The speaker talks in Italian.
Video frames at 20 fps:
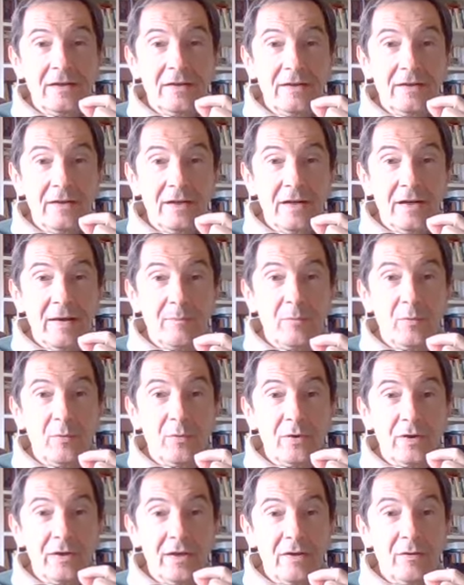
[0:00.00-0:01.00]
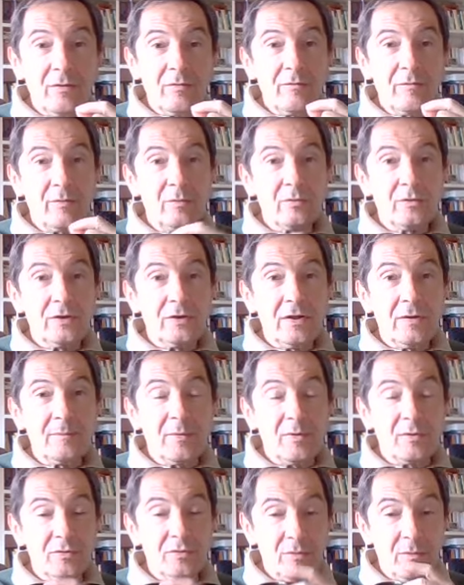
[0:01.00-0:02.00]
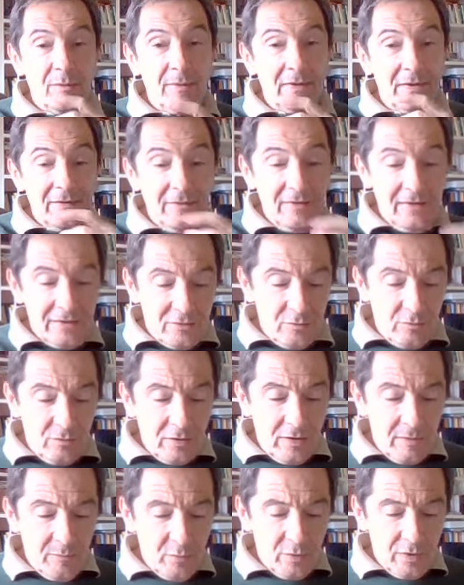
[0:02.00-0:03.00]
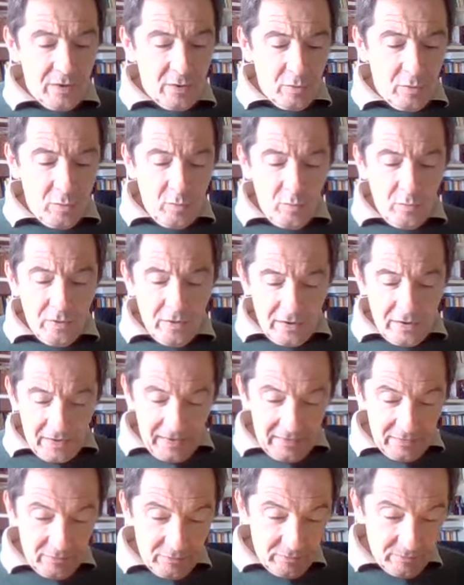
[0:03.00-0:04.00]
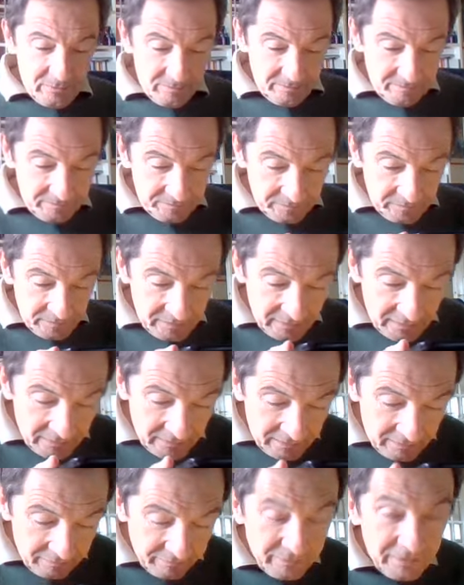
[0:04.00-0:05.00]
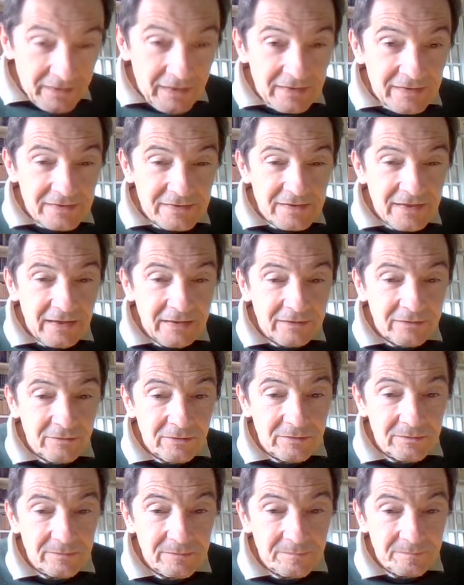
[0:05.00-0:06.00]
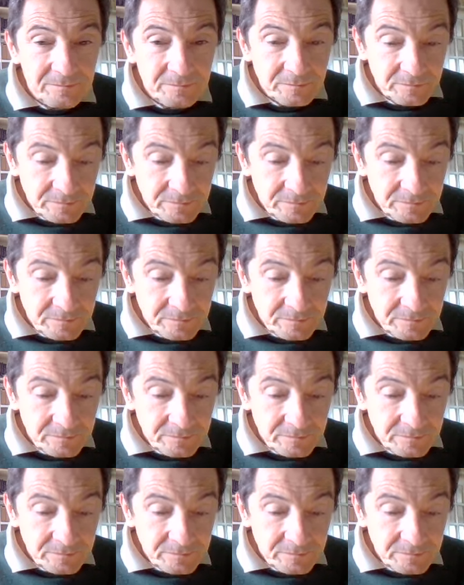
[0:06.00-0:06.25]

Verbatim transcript: nell'amore nei confronti del prossimo, ma deve essere un amore concreto, finalizzato